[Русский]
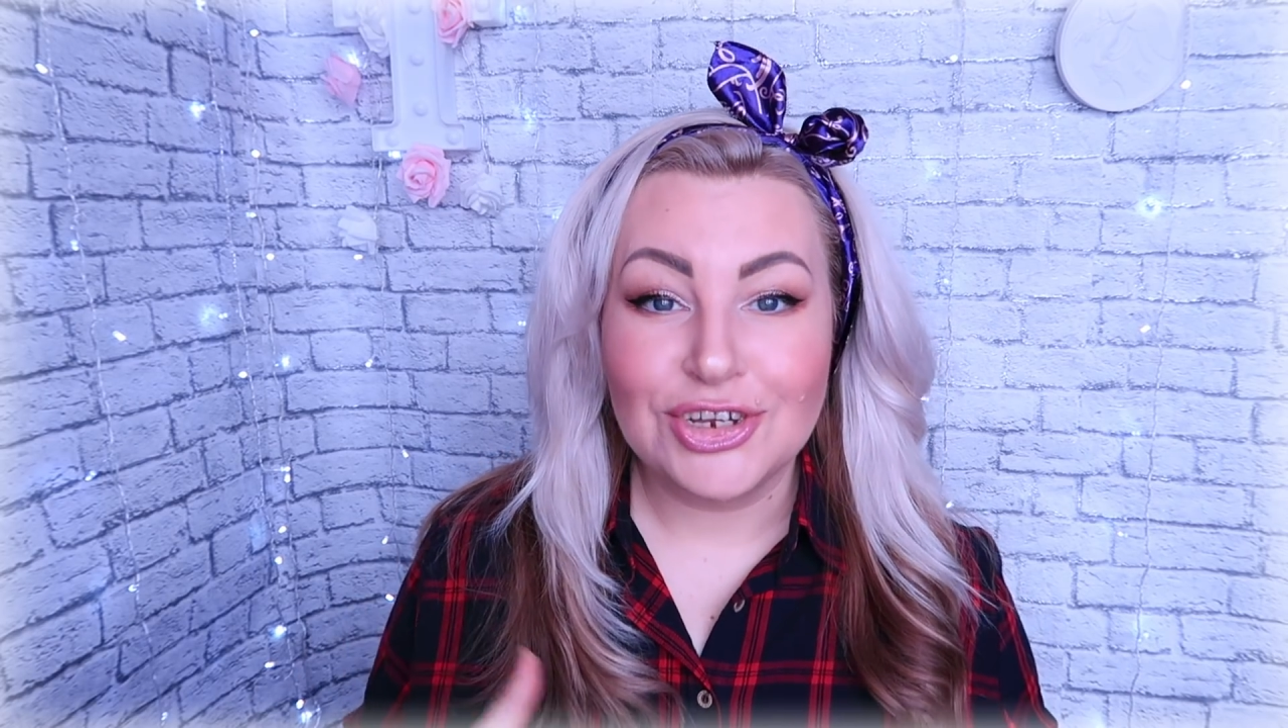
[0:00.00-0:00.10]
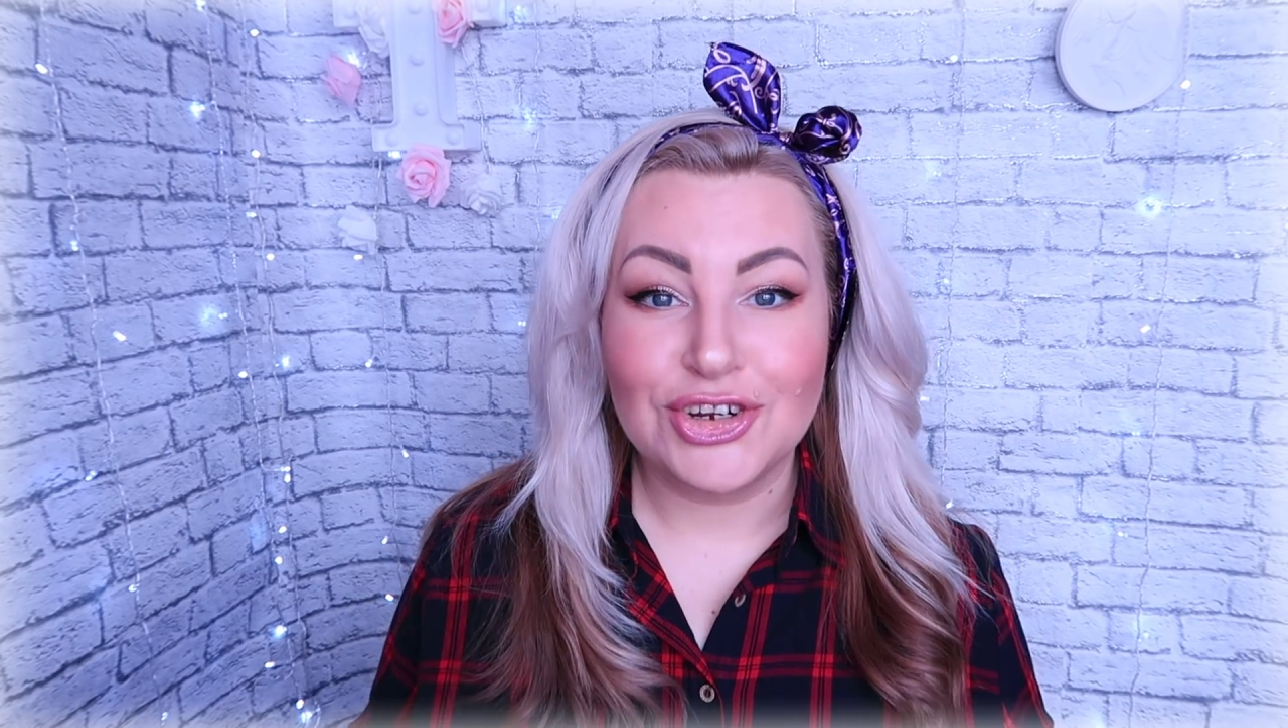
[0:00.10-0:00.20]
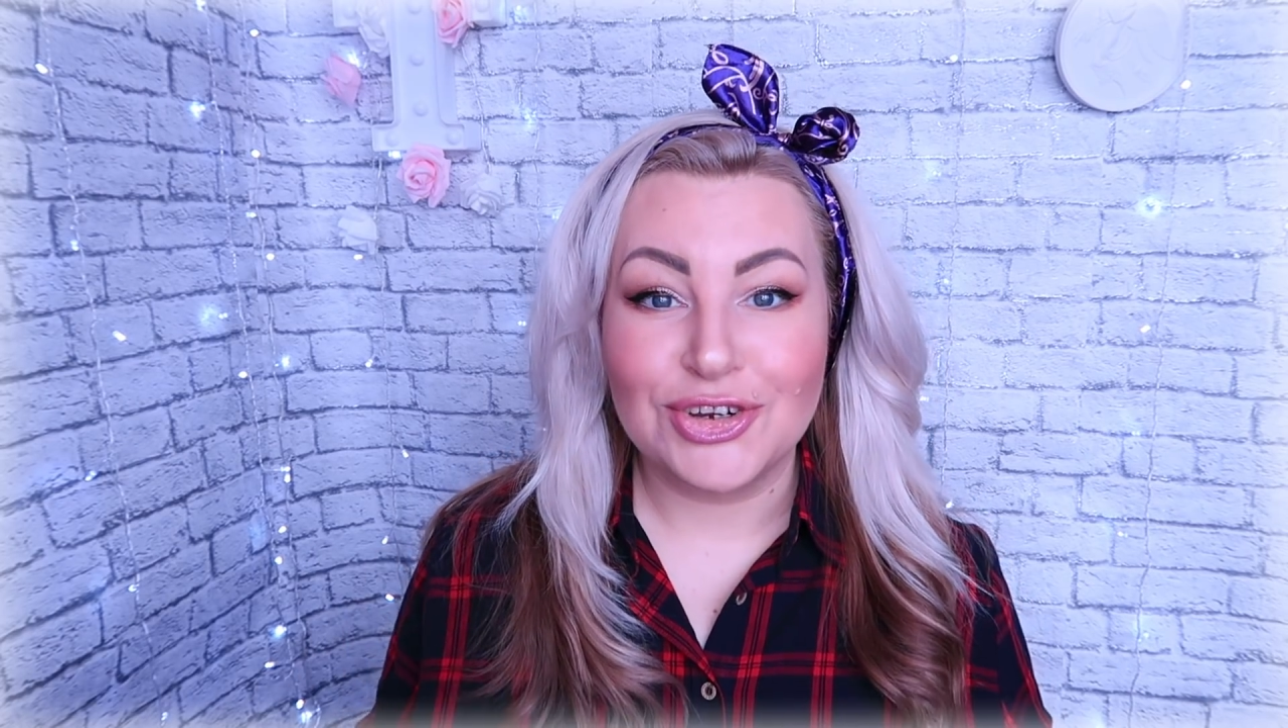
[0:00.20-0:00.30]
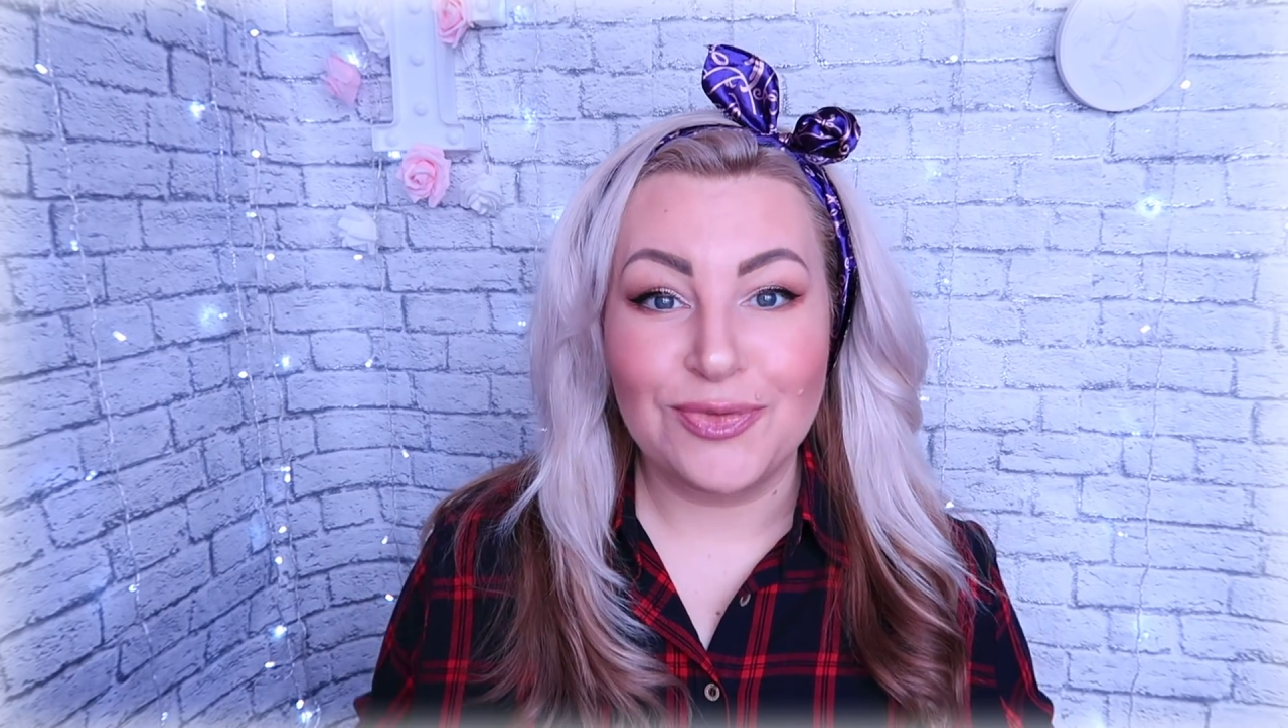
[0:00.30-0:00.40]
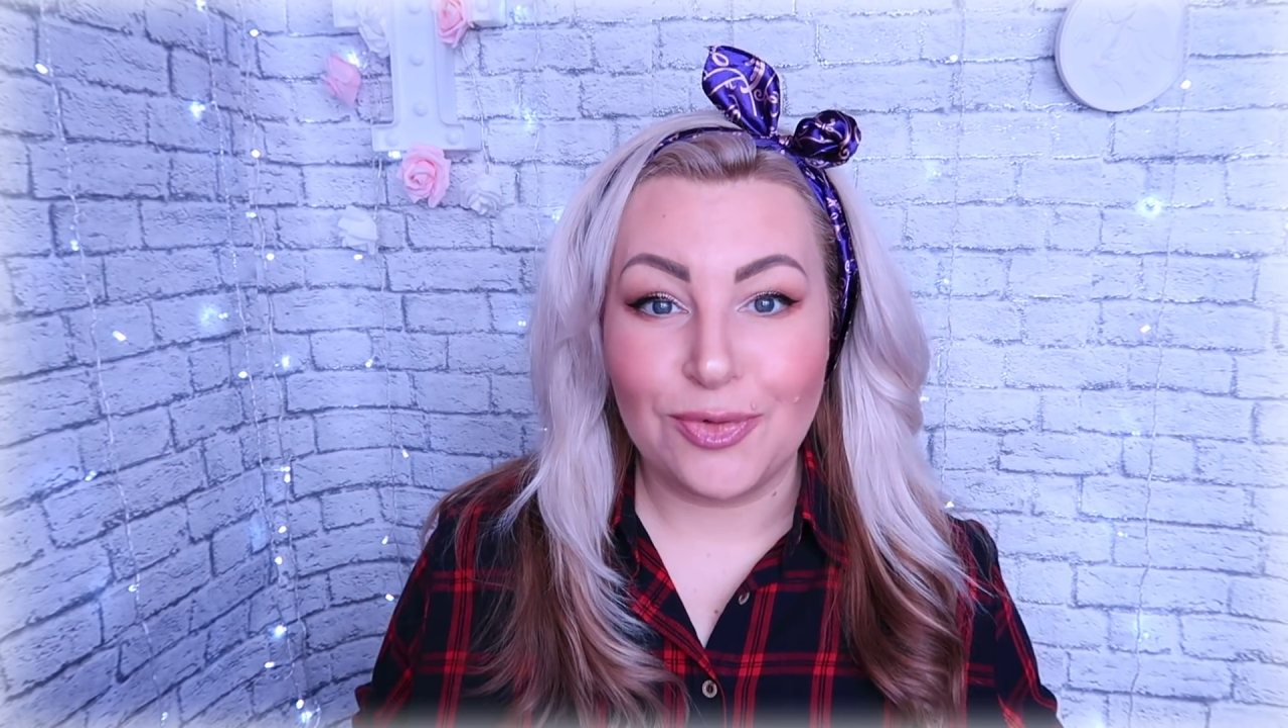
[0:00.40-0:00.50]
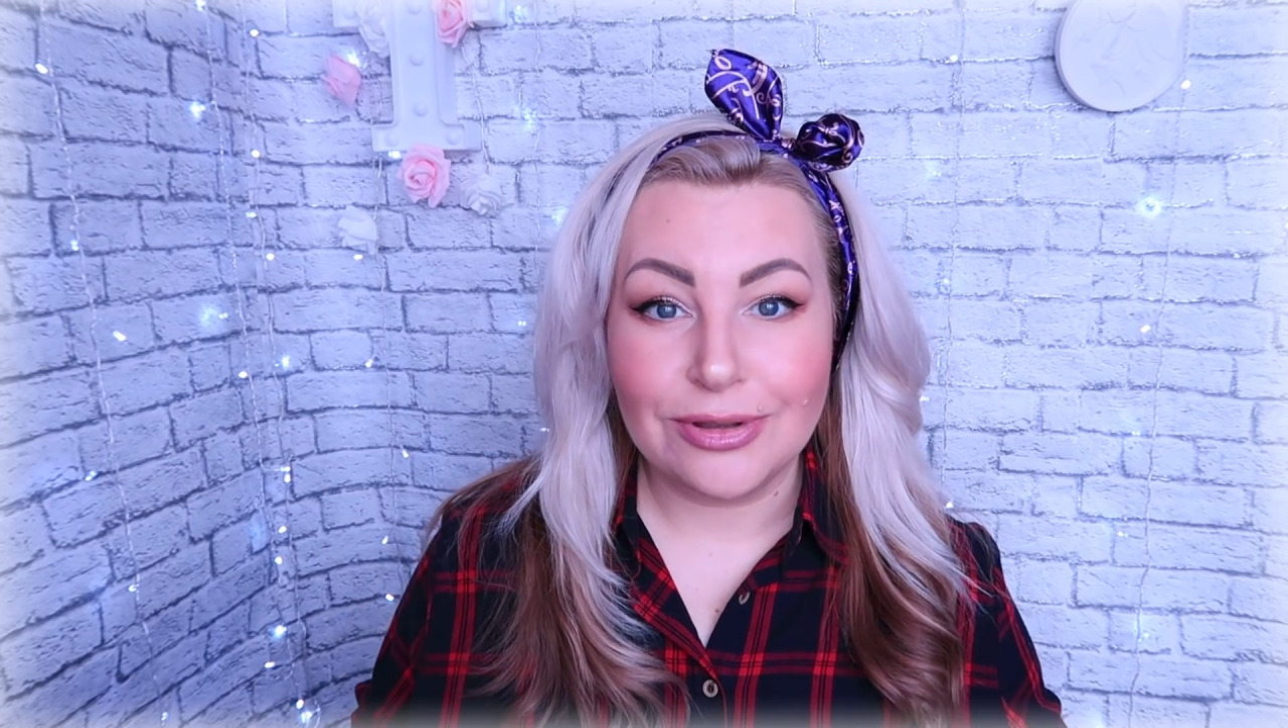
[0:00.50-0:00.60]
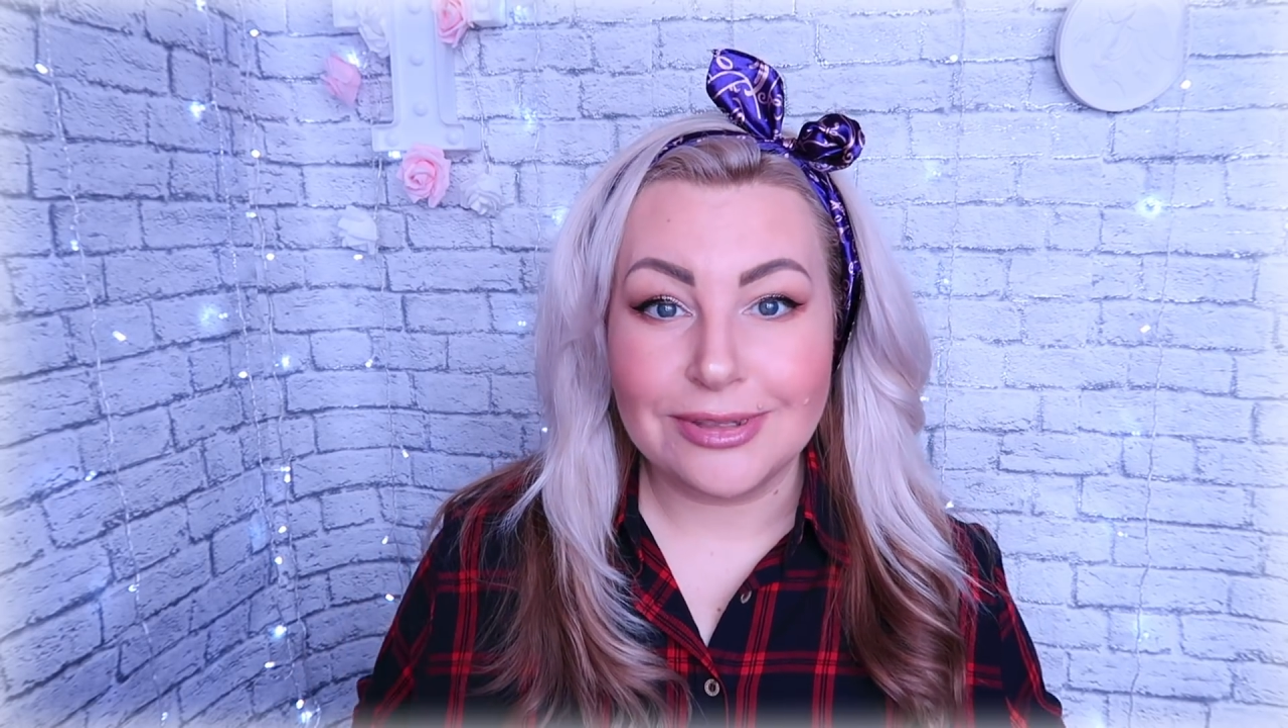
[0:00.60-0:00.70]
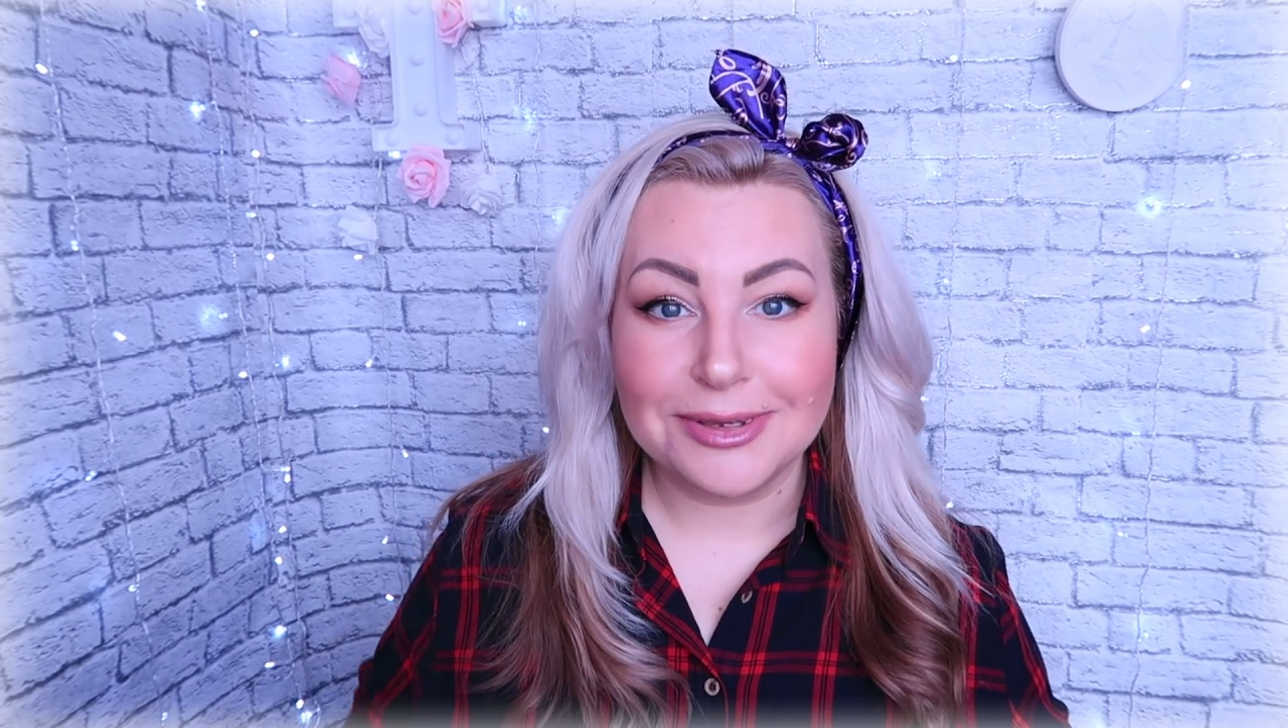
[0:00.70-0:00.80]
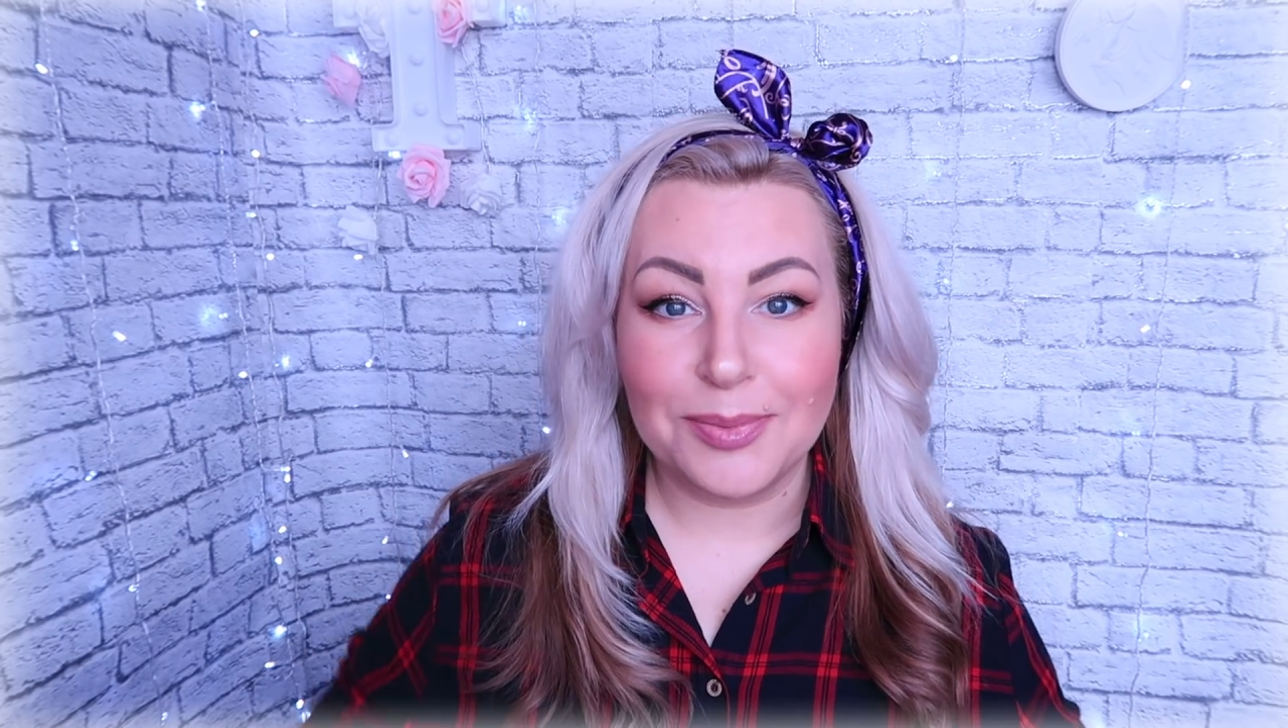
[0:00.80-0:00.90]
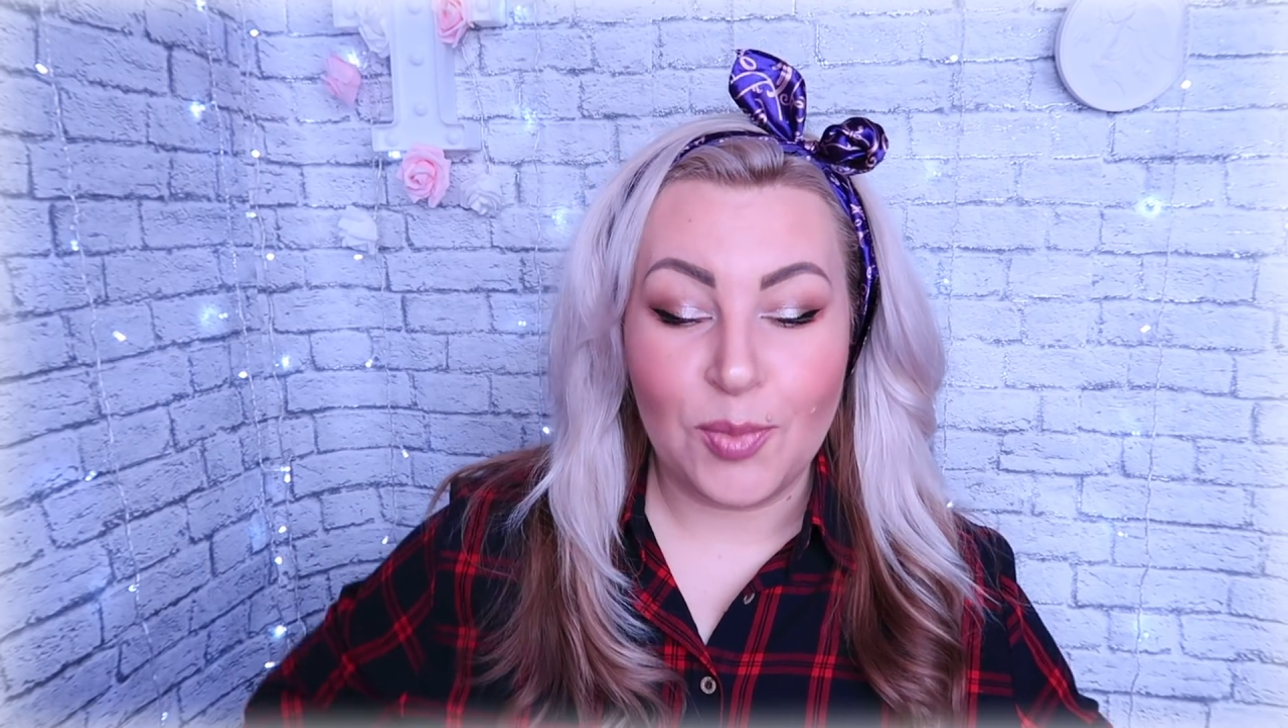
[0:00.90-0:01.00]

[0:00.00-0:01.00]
живот,